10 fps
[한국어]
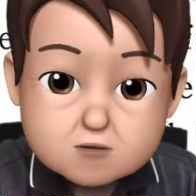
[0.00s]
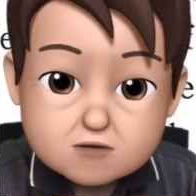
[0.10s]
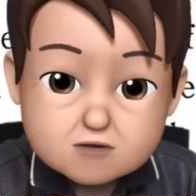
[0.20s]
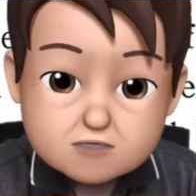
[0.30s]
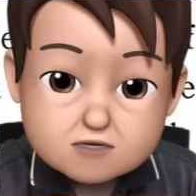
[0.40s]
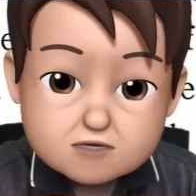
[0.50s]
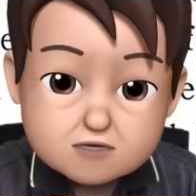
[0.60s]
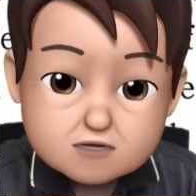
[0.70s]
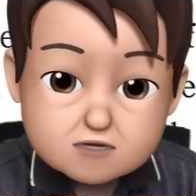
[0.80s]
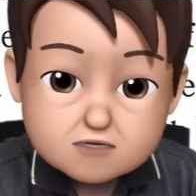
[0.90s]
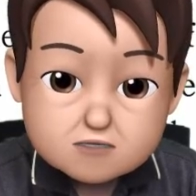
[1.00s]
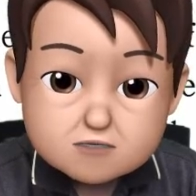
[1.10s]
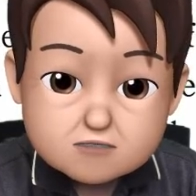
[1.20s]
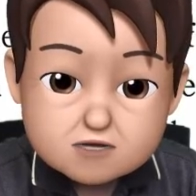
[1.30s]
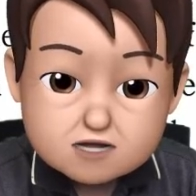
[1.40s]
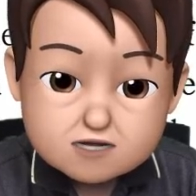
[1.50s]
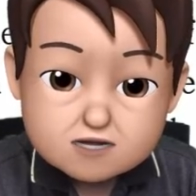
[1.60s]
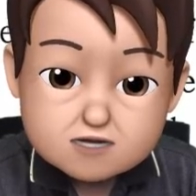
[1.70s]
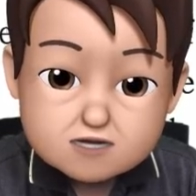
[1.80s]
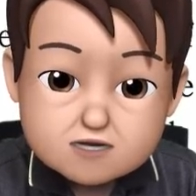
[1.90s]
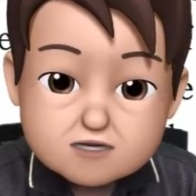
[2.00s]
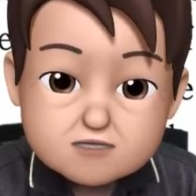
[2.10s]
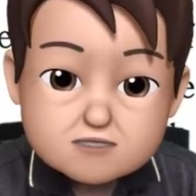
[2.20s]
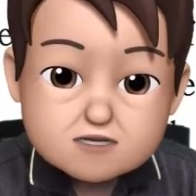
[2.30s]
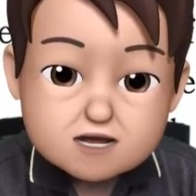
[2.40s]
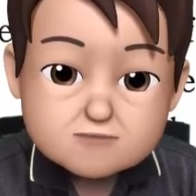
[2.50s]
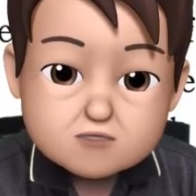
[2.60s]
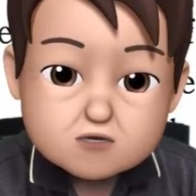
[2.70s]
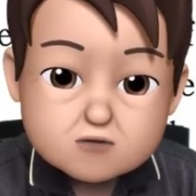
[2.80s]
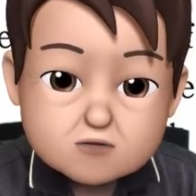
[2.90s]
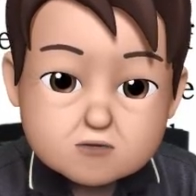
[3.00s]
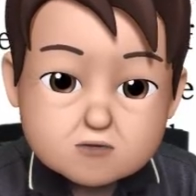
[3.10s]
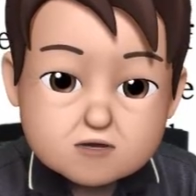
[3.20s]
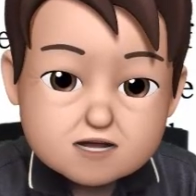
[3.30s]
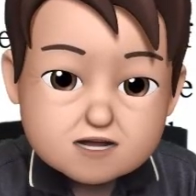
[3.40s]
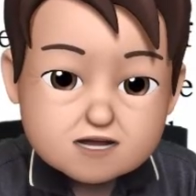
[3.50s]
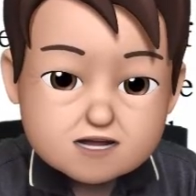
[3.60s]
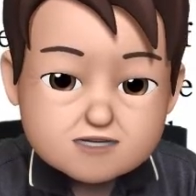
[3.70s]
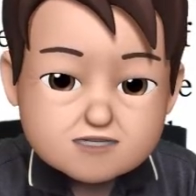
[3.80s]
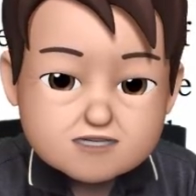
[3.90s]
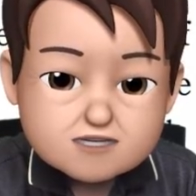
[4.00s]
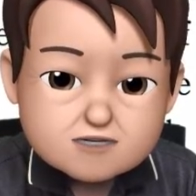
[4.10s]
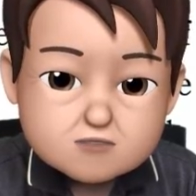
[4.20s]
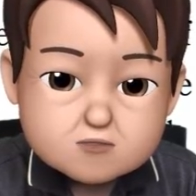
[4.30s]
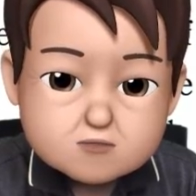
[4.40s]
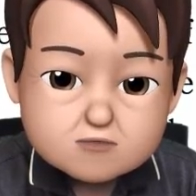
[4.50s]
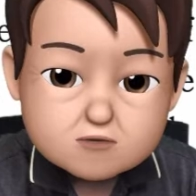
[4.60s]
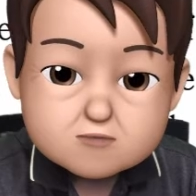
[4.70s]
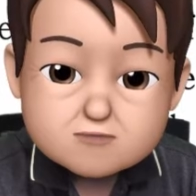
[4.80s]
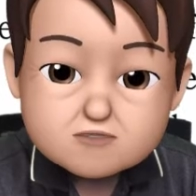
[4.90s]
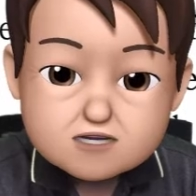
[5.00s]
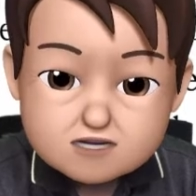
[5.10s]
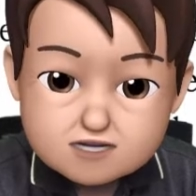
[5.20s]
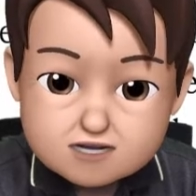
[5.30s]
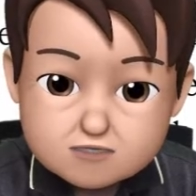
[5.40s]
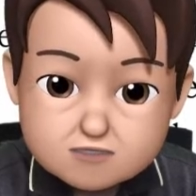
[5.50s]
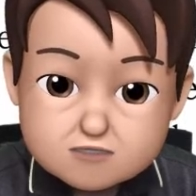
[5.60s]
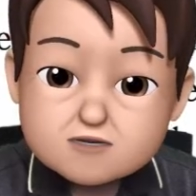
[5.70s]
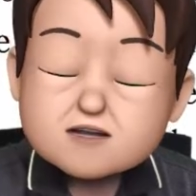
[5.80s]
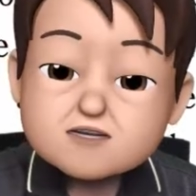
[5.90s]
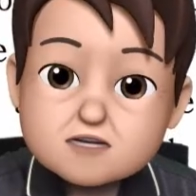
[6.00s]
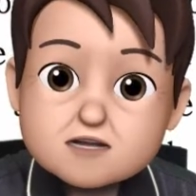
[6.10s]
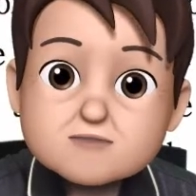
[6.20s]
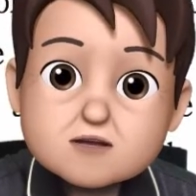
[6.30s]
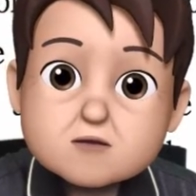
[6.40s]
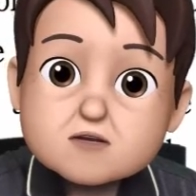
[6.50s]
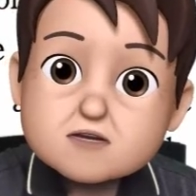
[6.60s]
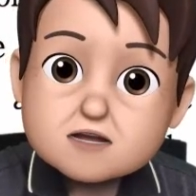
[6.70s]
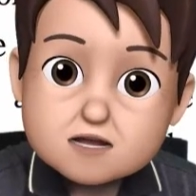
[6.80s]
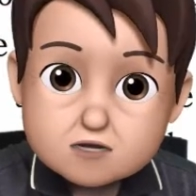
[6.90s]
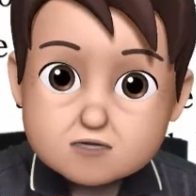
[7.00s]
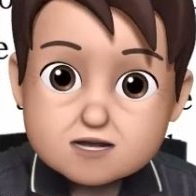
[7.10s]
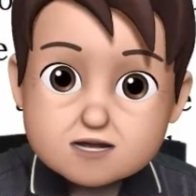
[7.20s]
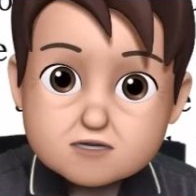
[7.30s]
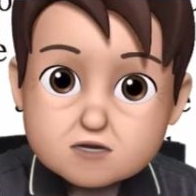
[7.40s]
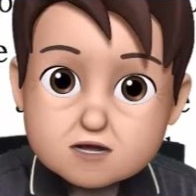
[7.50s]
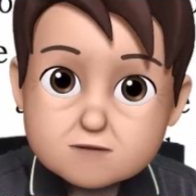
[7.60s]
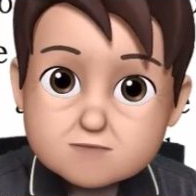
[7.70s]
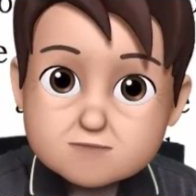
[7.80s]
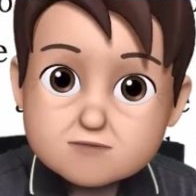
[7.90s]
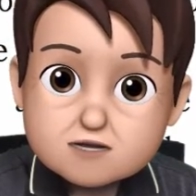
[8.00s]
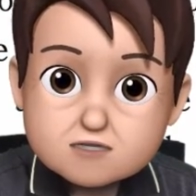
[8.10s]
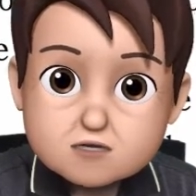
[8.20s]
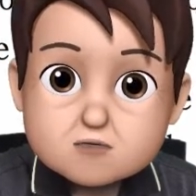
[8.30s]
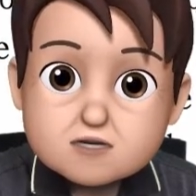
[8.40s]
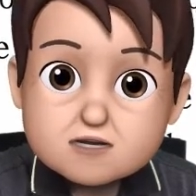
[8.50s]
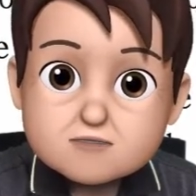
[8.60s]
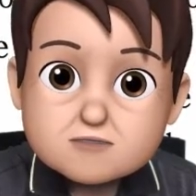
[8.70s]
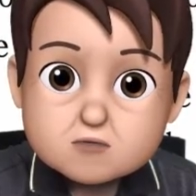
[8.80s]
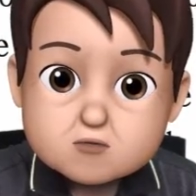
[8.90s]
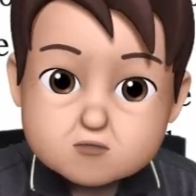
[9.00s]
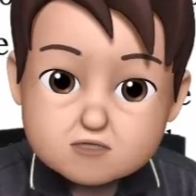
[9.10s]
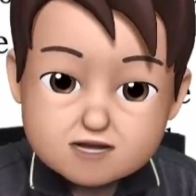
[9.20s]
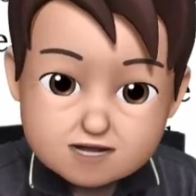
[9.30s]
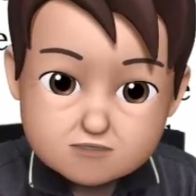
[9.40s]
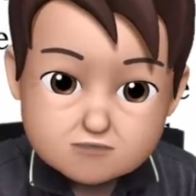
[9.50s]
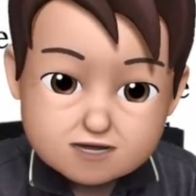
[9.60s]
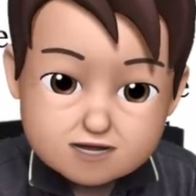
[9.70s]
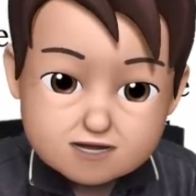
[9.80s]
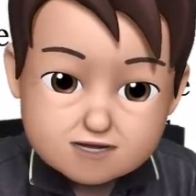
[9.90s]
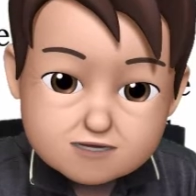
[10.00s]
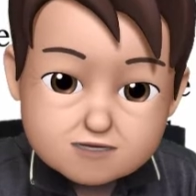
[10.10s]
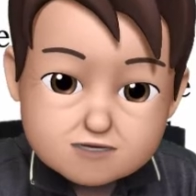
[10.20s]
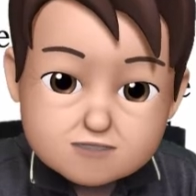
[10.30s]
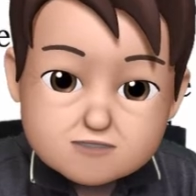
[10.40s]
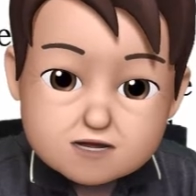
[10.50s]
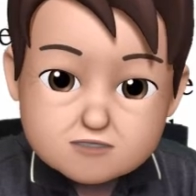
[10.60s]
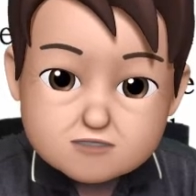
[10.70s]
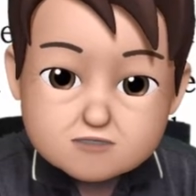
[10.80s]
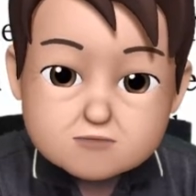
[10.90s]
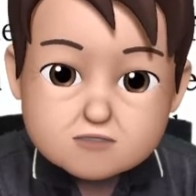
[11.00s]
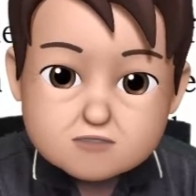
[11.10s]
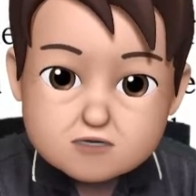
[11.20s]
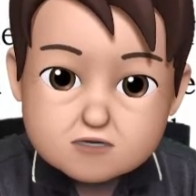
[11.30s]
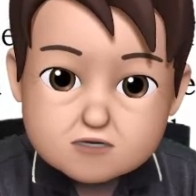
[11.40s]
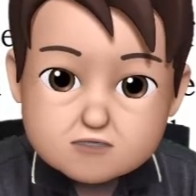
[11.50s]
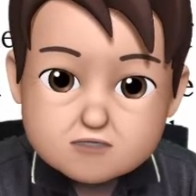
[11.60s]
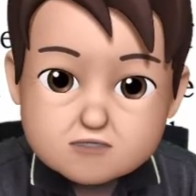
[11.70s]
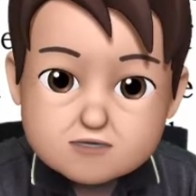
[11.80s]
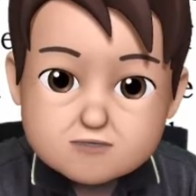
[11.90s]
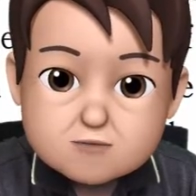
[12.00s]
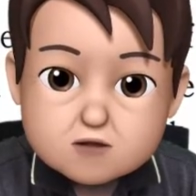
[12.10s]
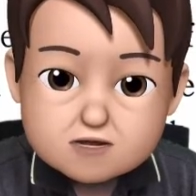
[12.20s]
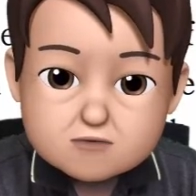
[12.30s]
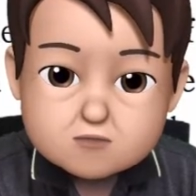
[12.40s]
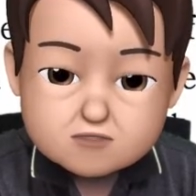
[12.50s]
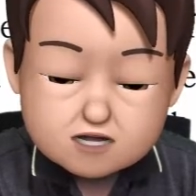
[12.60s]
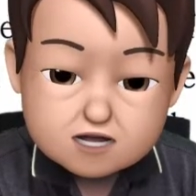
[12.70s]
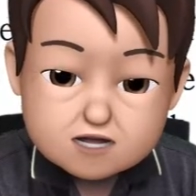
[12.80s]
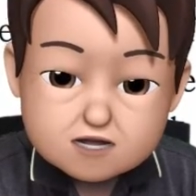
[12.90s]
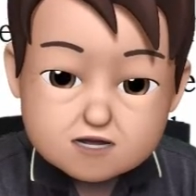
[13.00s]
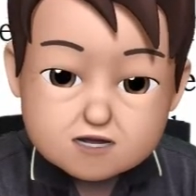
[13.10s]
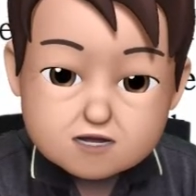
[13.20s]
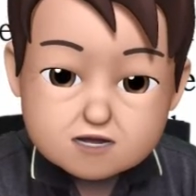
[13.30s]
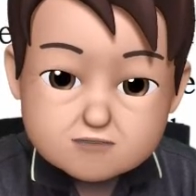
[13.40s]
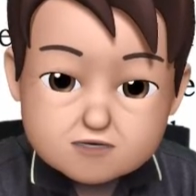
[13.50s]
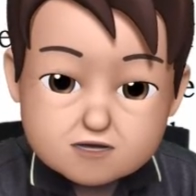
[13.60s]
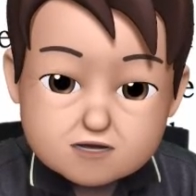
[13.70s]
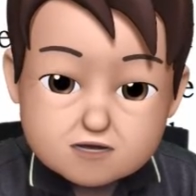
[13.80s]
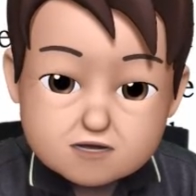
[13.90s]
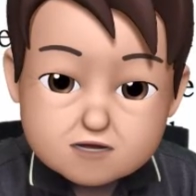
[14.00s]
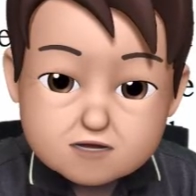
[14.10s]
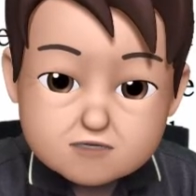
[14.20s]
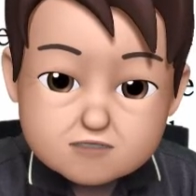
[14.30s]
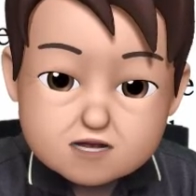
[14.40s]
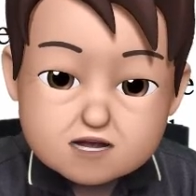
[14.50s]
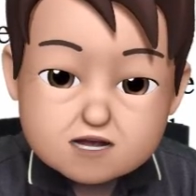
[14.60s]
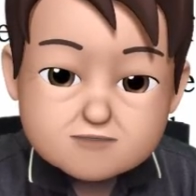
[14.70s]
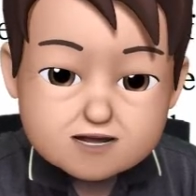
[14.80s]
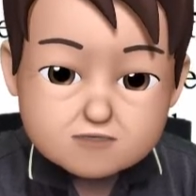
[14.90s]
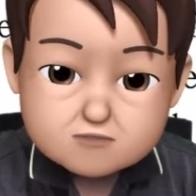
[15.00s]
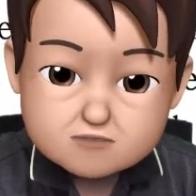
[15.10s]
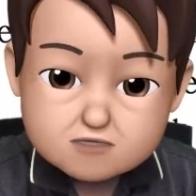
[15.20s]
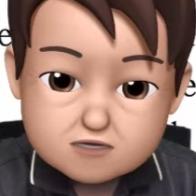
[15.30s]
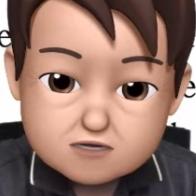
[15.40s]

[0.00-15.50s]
바로 이거지. 너 자신을 그 감정적으로 화나게 하는 상황으로부터 분리시키는 것. 이게 바로 해결책인 거야. 그리고 이게 바로 주제가 되는 거다. 자, 그러면서 그 다음에 뭐가 나오느냐? 갑자기 a time out.